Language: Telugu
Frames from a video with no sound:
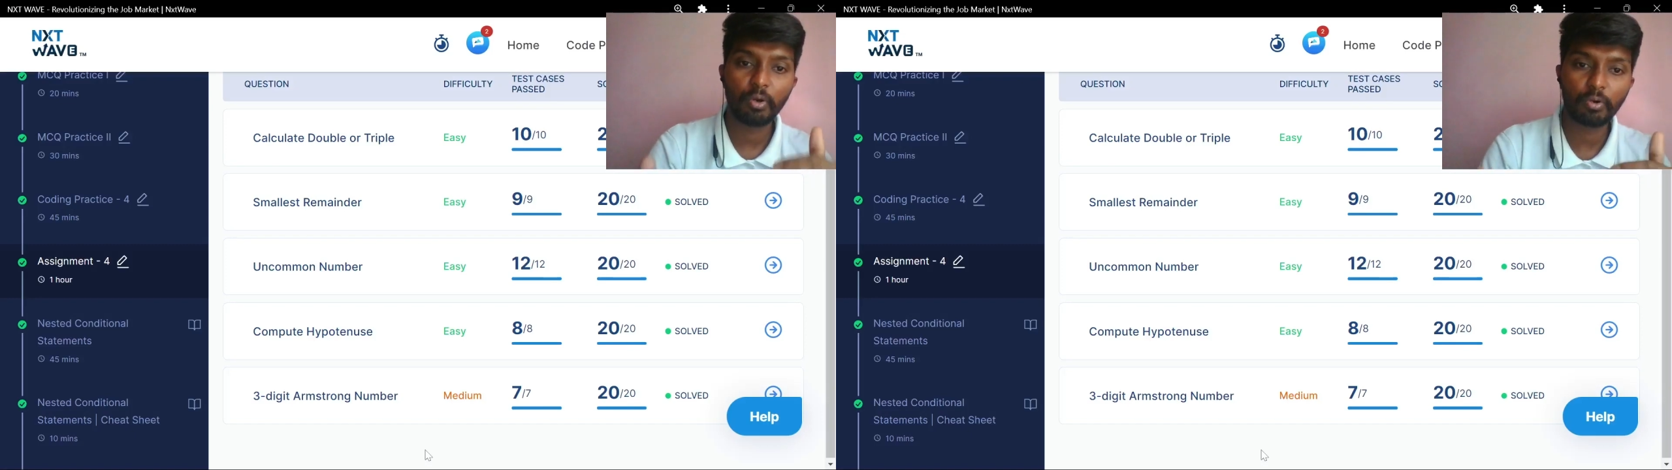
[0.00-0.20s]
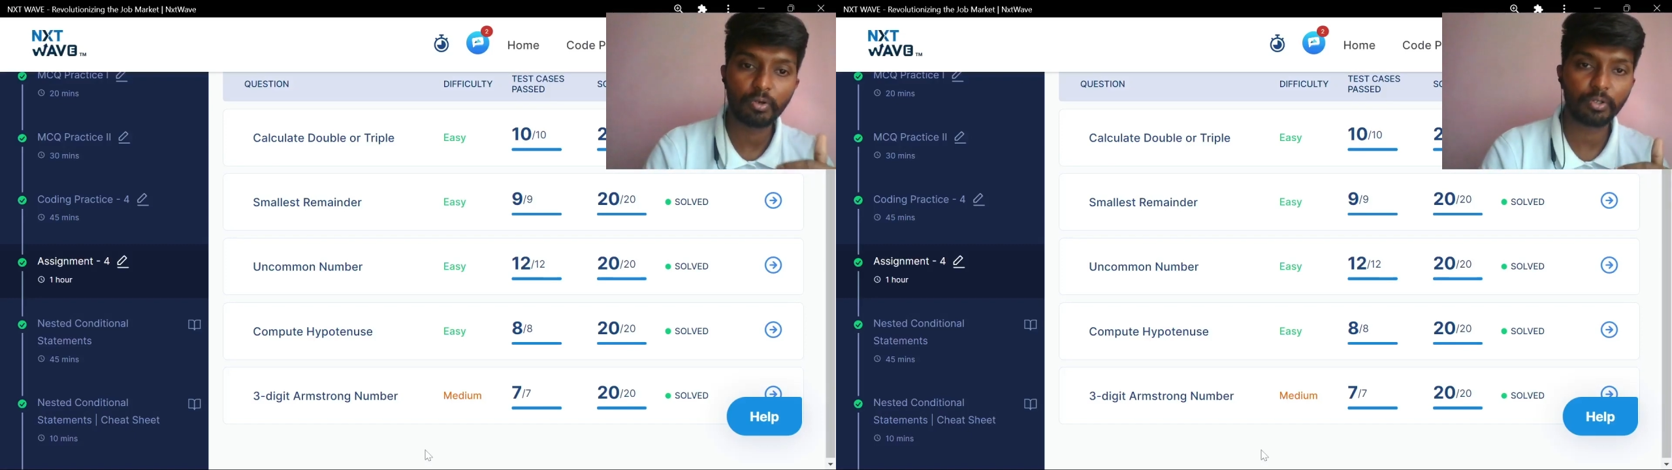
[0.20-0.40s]

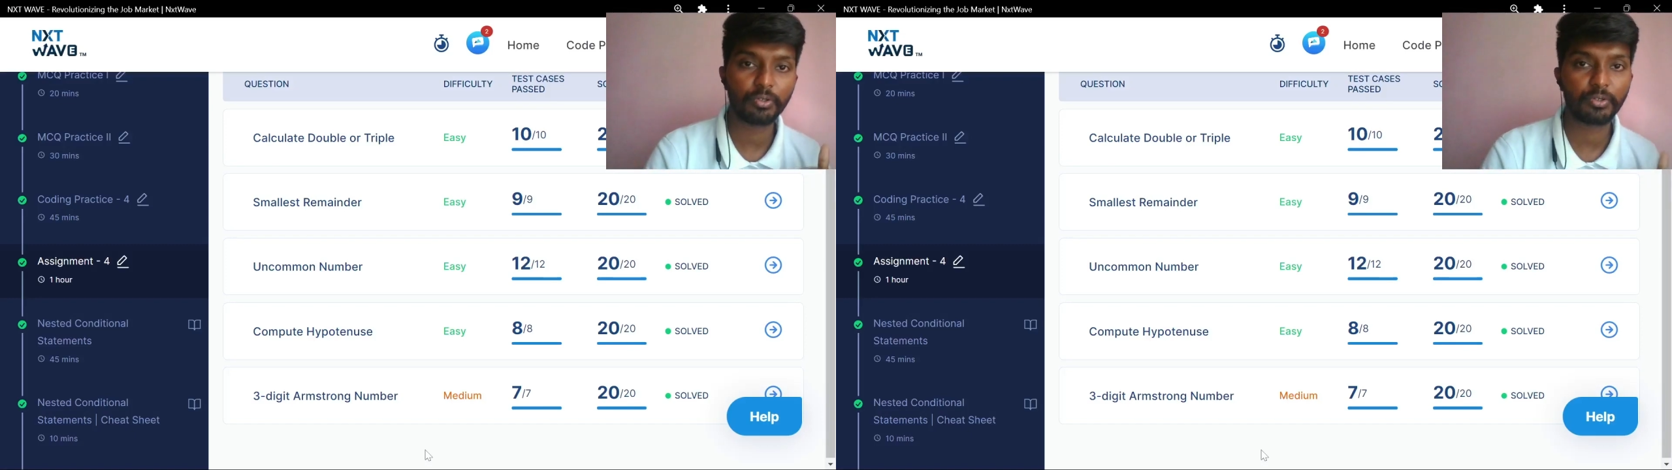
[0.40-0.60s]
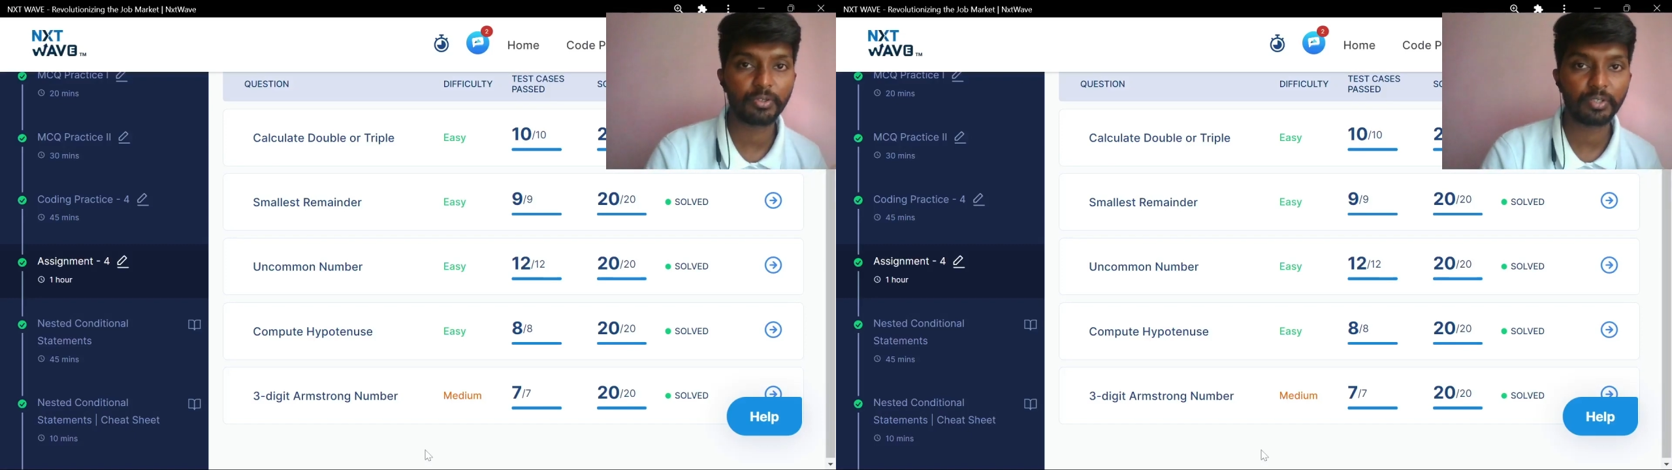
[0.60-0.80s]

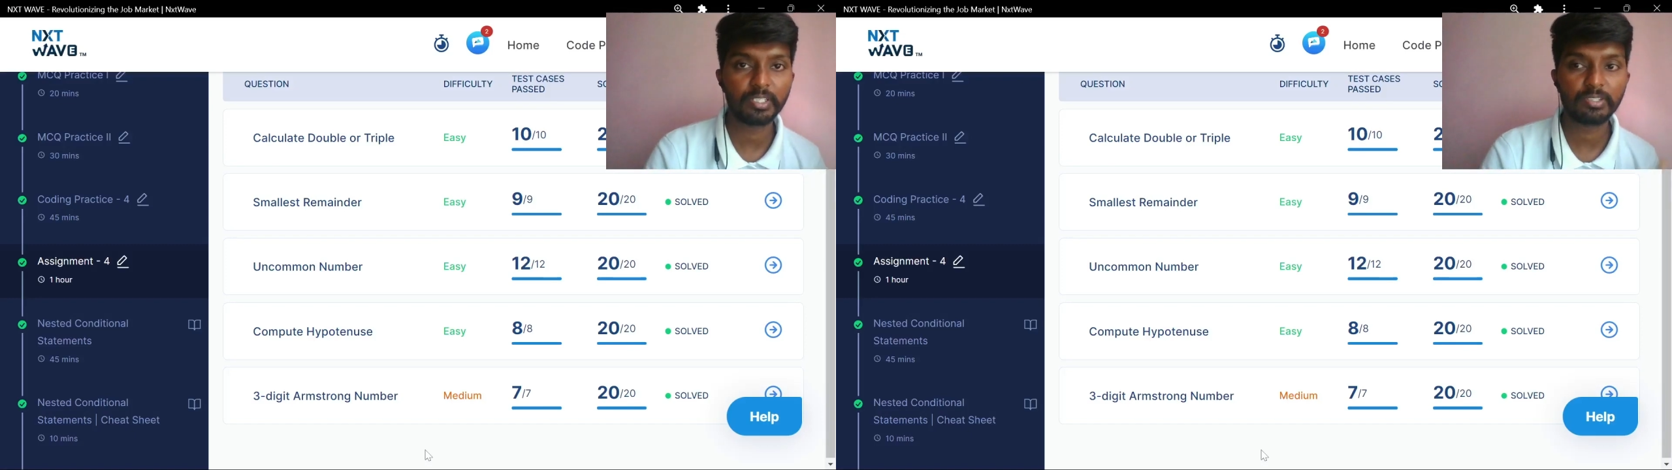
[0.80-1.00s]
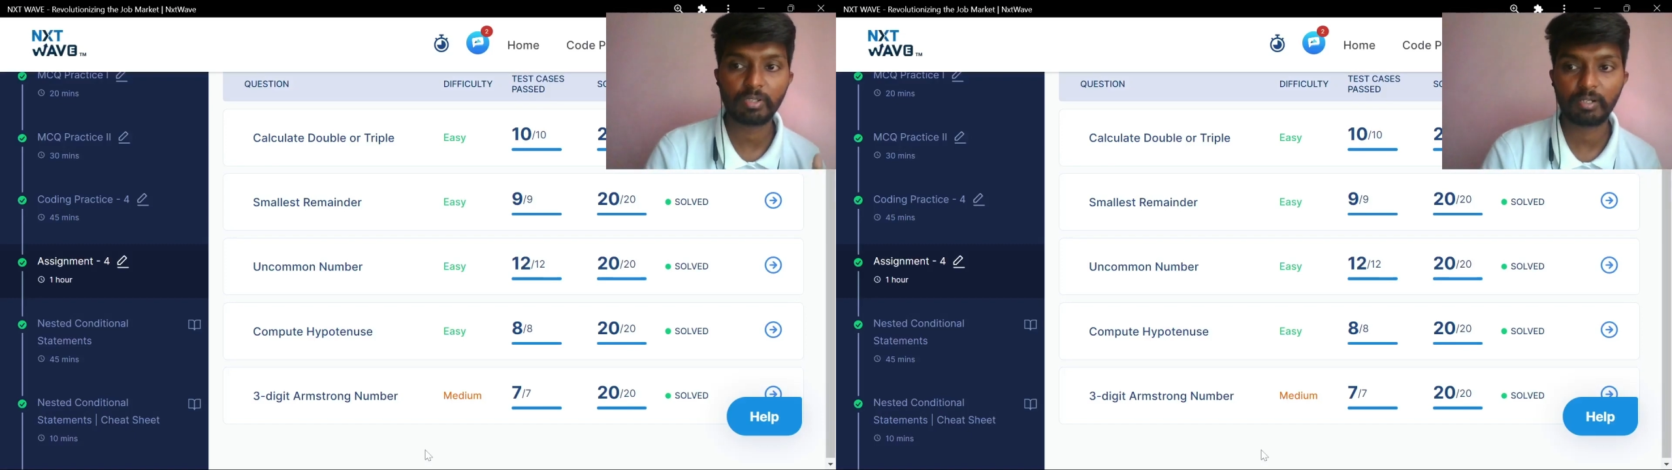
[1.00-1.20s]
ఒక్కొక్కటి
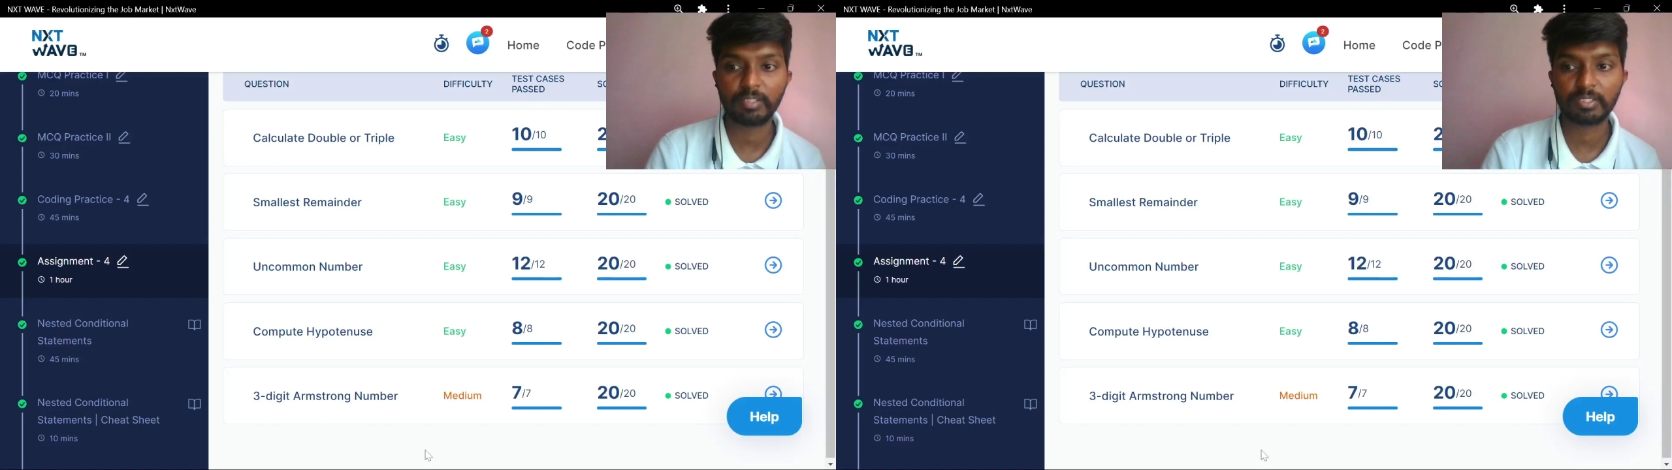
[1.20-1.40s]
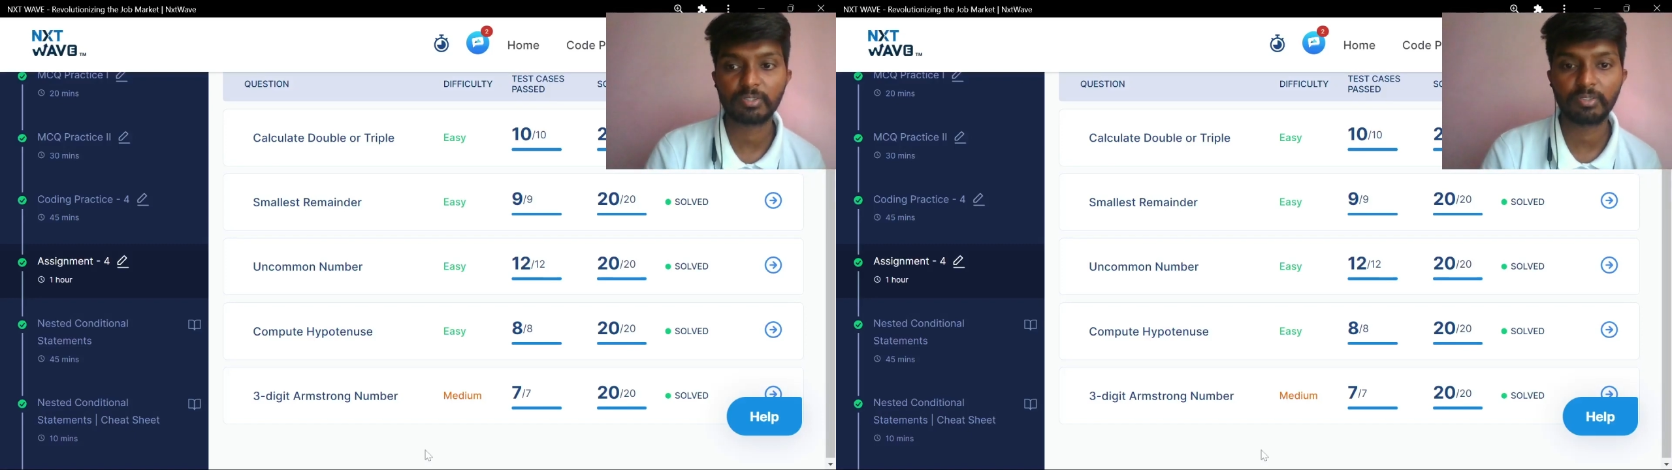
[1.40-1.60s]
ఒక్కొక్కటి
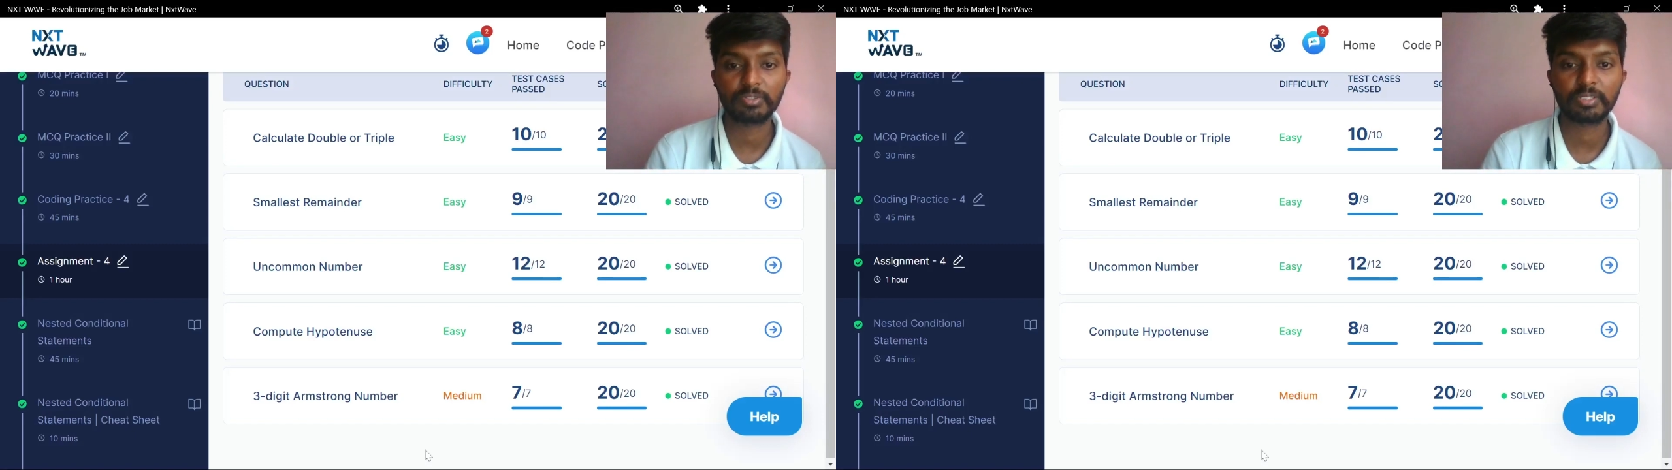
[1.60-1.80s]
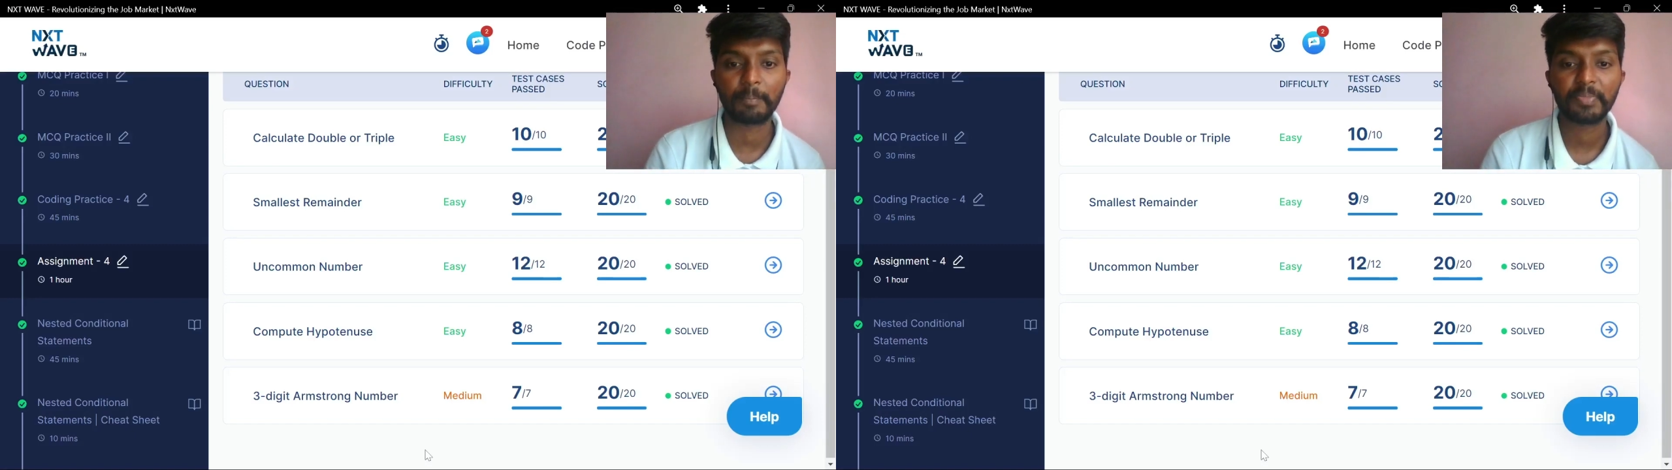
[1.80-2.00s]
సాల్వ్ చేసుకుంటూ
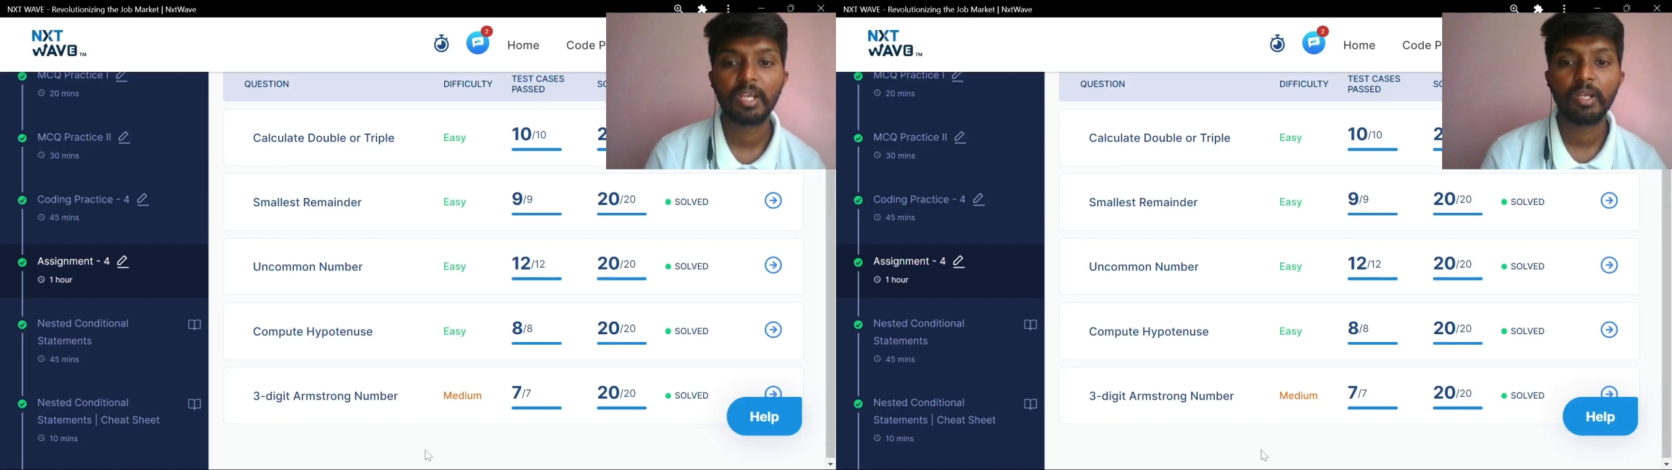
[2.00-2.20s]
వస్తాం